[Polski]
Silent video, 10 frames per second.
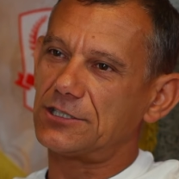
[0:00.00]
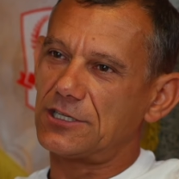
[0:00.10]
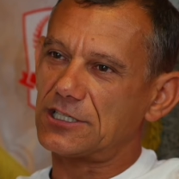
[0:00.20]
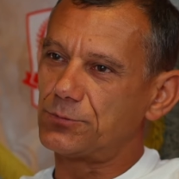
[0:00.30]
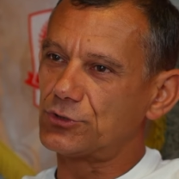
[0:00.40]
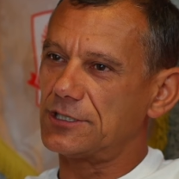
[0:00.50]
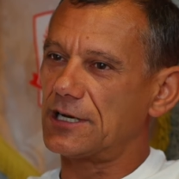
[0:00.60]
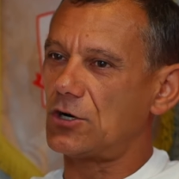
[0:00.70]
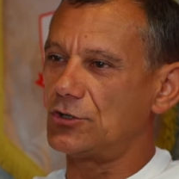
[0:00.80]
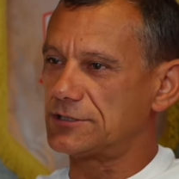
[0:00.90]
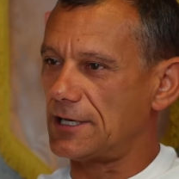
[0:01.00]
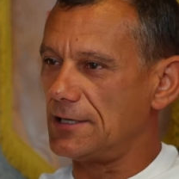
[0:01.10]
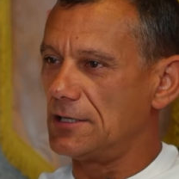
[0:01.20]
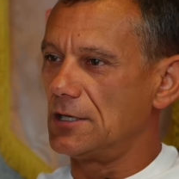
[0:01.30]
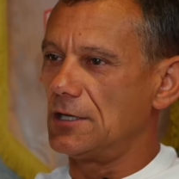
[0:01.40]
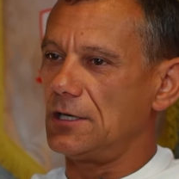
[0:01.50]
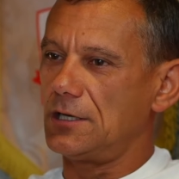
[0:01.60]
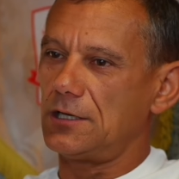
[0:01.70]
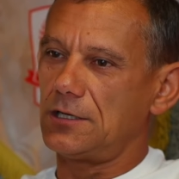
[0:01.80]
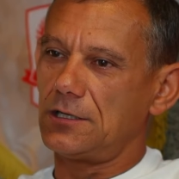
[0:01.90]
trenera Sputa jak ojca.
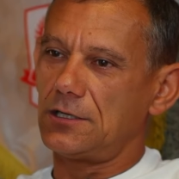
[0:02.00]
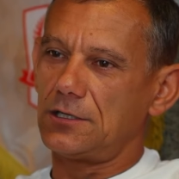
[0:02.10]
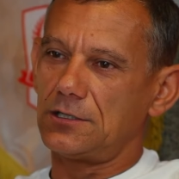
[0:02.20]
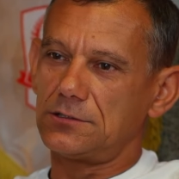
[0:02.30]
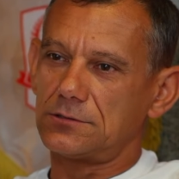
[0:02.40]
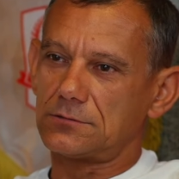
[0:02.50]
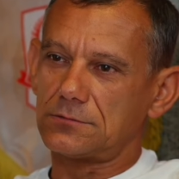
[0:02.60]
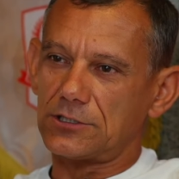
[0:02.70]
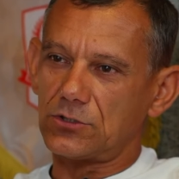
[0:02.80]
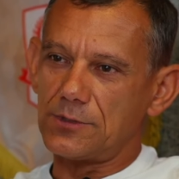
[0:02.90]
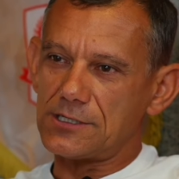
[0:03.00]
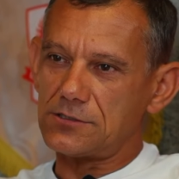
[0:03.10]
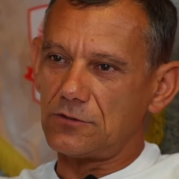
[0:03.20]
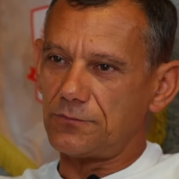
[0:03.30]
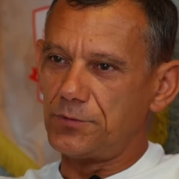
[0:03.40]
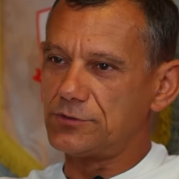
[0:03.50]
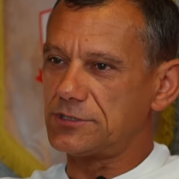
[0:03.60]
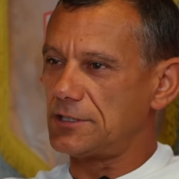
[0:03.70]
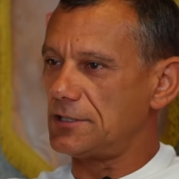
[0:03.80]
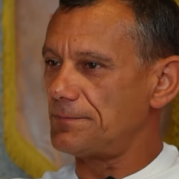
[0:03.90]
E, natomiast no, w
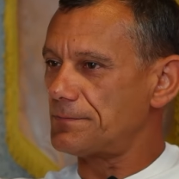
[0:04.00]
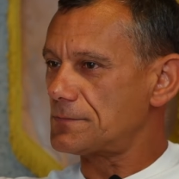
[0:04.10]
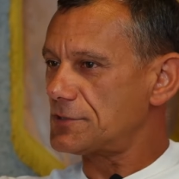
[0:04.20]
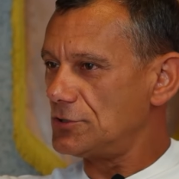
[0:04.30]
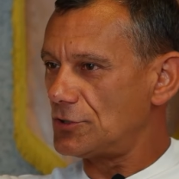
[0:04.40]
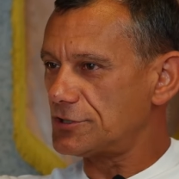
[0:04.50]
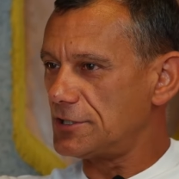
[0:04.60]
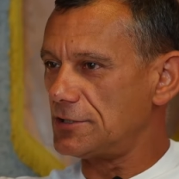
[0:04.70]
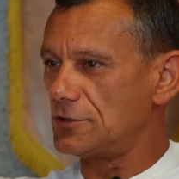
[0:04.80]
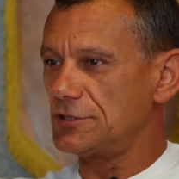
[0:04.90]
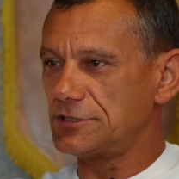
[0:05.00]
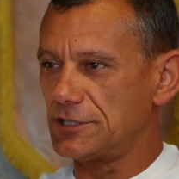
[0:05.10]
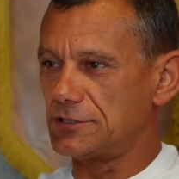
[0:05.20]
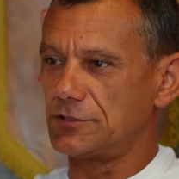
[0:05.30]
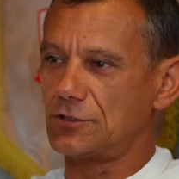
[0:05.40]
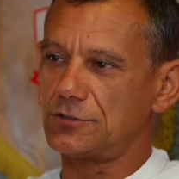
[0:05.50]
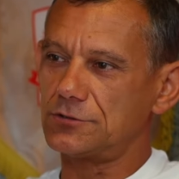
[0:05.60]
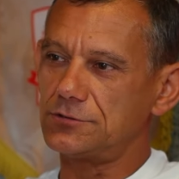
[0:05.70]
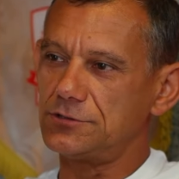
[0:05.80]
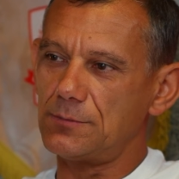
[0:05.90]
piłce seniorskiej, no niestety,
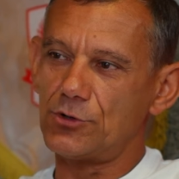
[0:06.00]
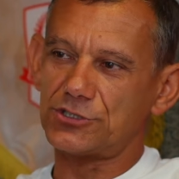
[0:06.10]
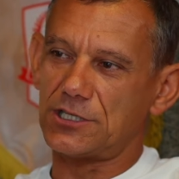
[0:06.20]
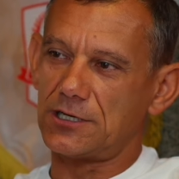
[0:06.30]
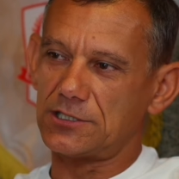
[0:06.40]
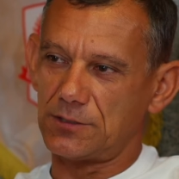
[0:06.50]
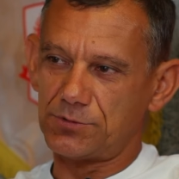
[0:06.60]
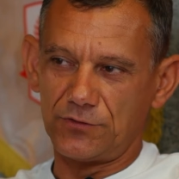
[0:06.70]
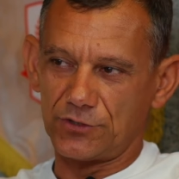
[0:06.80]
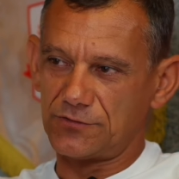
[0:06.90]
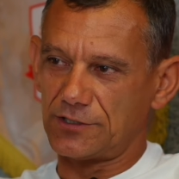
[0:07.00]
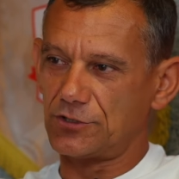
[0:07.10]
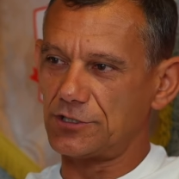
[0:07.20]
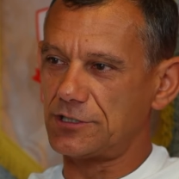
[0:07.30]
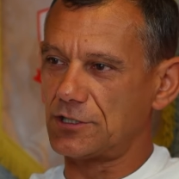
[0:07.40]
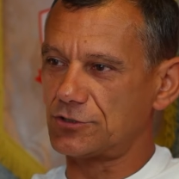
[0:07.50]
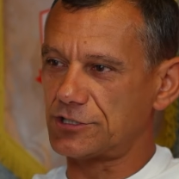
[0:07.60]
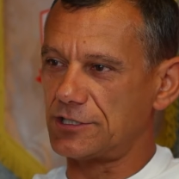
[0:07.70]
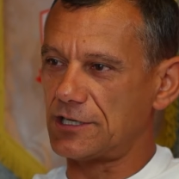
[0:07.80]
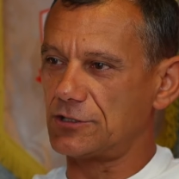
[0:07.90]
no, nie można się przywiązywać do jednego
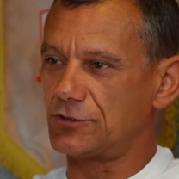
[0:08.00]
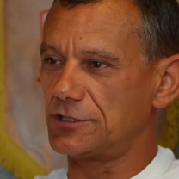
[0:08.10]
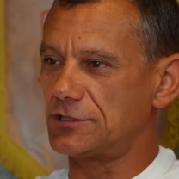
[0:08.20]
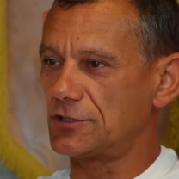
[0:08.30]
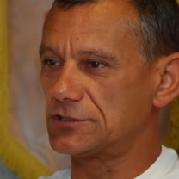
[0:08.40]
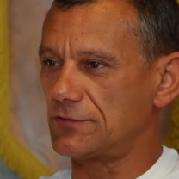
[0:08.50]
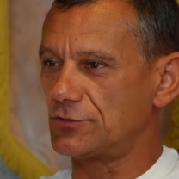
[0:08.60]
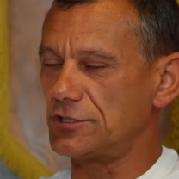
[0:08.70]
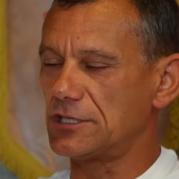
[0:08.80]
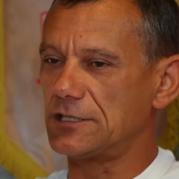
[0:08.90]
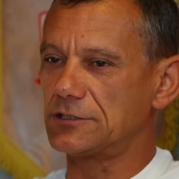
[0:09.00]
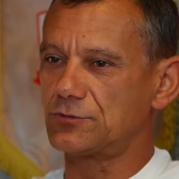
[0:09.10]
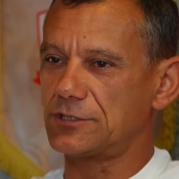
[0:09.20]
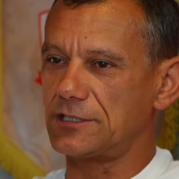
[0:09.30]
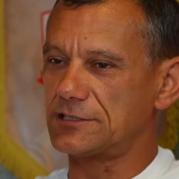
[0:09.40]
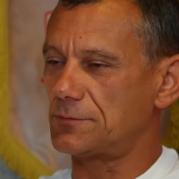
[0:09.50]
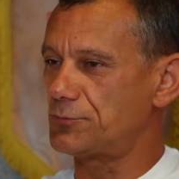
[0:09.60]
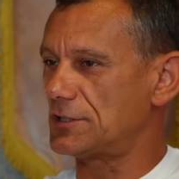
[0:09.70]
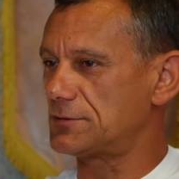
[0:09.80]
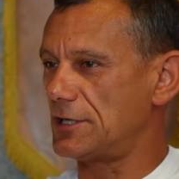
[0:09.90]
trenera, do jednego zawodnika. Tutaj
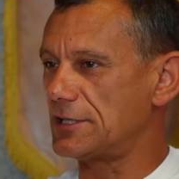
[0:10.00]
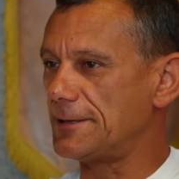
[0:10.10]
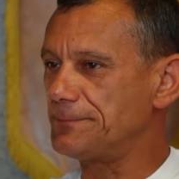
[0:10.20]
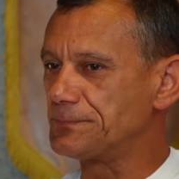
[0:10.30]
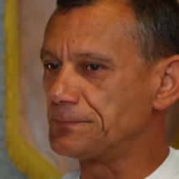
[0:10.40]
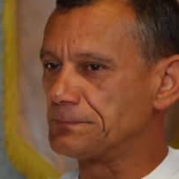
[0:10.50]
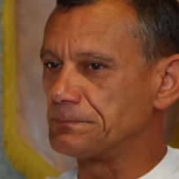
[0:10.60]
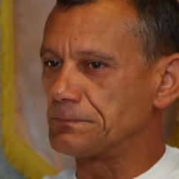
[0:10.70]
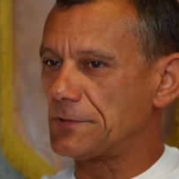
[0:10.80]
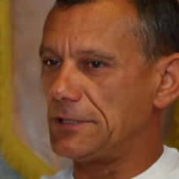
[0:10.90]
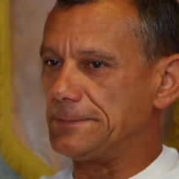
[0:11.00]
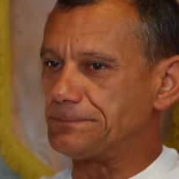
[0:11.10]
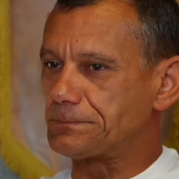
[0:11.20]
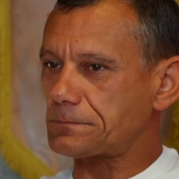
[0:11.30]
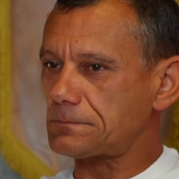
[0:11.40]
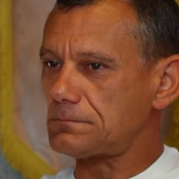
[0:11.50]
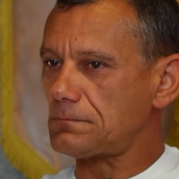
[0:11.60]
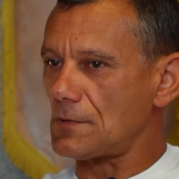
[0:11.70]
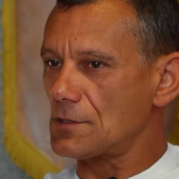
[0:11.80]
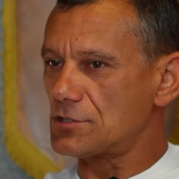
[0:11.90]
nastąpiła zmiana i
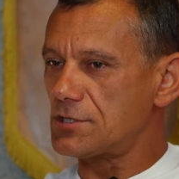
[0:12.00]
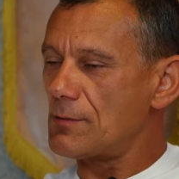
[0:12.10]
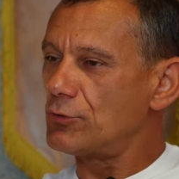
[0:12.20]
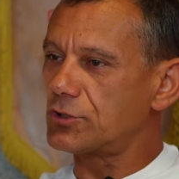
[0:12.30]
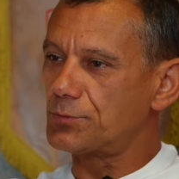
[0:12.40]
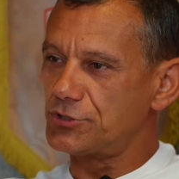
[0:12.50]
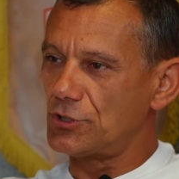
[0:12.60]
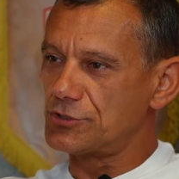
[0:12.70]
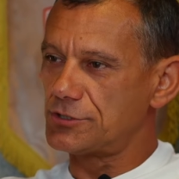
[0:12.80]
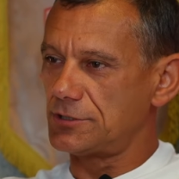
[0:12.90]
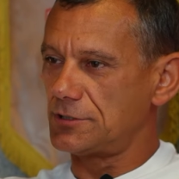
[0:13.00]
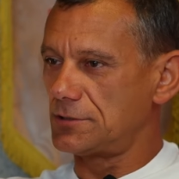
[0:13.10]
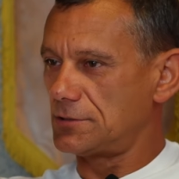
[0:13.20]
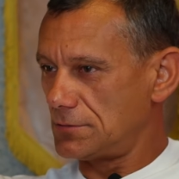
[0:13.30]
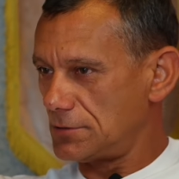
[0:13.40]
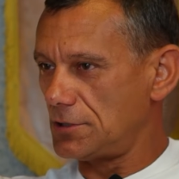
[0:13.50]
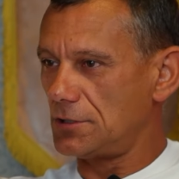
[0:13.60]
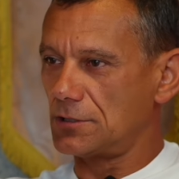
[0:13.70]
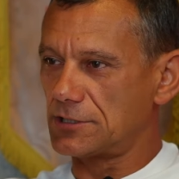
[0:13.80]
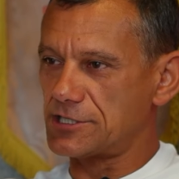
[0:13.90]
trzeba było to przyjąć e,
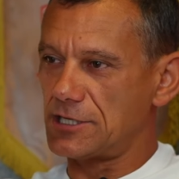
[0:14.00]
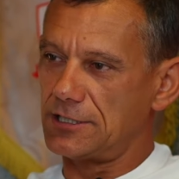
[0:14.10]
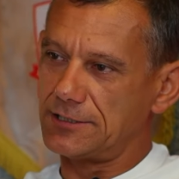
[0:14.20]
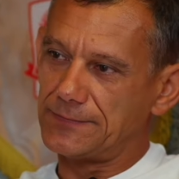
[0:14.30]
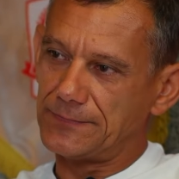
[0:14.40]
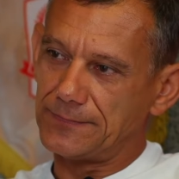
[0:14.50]
i grać dalej.